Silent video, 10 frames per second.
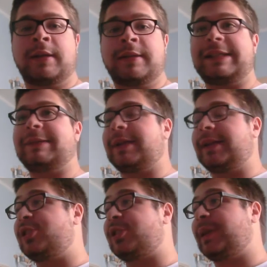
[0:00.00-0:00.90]
settimana
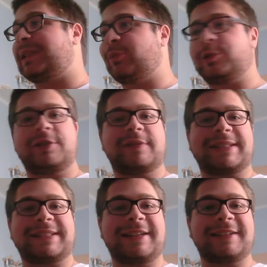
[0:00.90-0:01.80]
decisamente molto
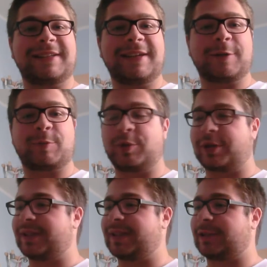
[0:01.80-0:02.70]
divertente,
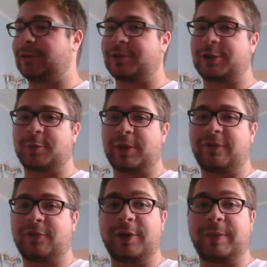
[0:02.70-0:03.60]
spero che sia stato lo stesso per
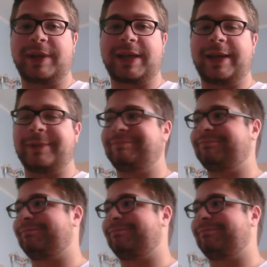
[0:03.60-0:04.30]
voi perché